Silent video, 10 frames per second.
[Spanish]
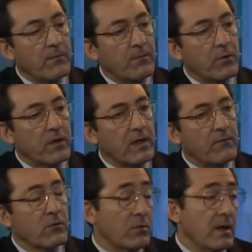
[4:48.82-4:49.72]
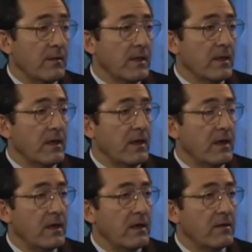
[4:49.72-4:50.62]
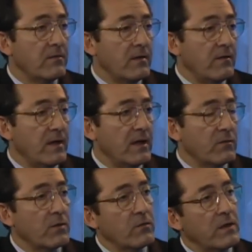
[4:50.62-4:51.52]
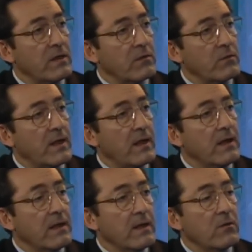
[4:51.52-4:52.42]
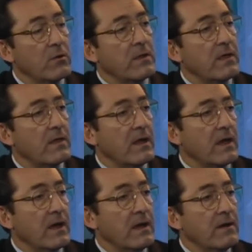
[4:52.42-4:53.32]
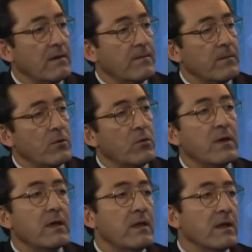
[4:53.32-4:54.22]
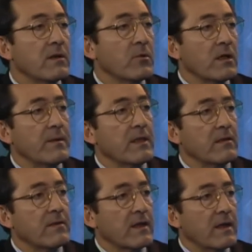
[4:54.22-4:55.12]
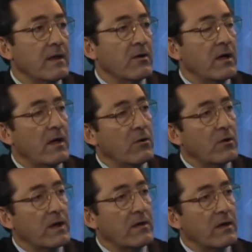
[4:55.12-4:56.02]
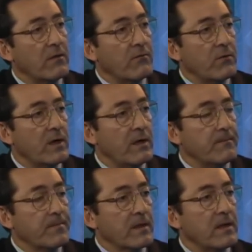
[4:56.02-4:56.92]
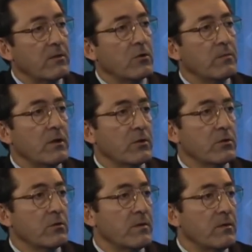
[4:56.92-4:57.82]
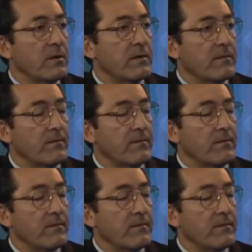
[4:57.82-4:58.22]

porque afortunadamente, si bien la situación internacional hoy día es delicada, no es ni remotamente cercana a lo grave que fue en 2008-2009.